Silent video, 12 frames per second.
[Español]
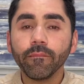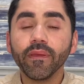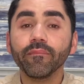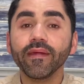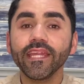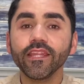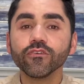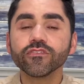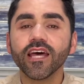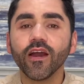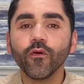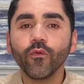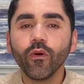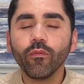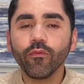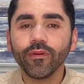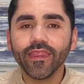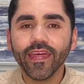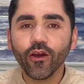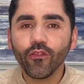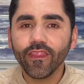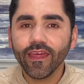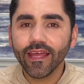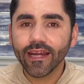Bienvenidos a un nuevo video
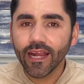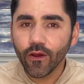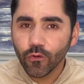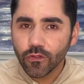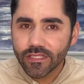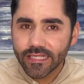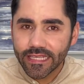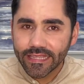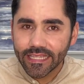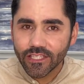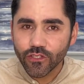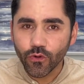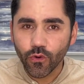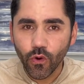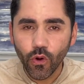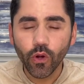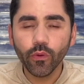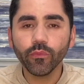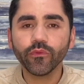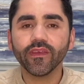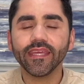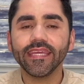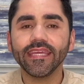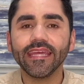de Raúl Signature Homes
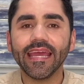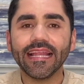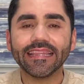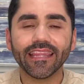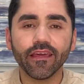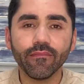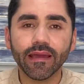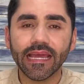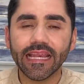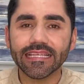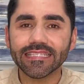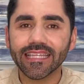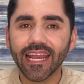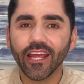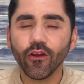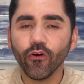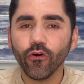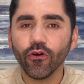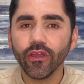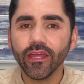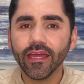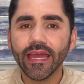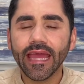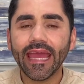y el tema que les traigo
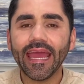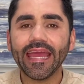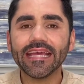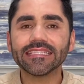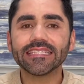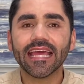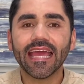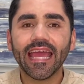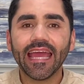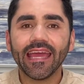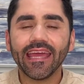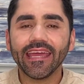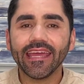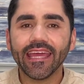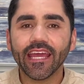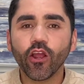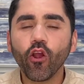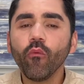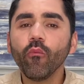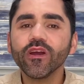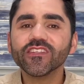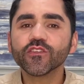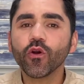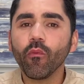hoy es eh, cómo
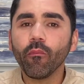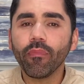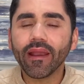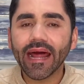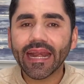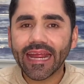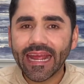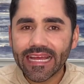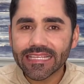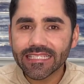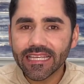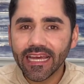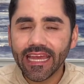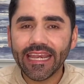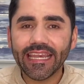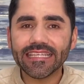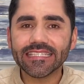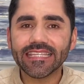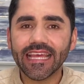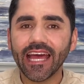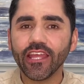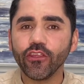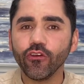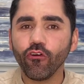es comprar casa en este
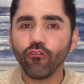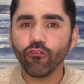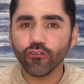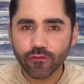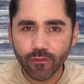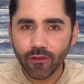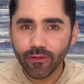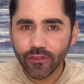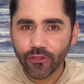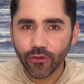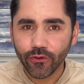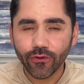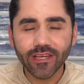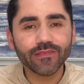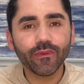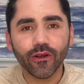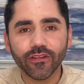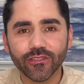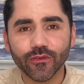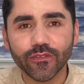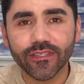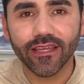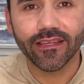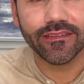año 2021. Espero les guste.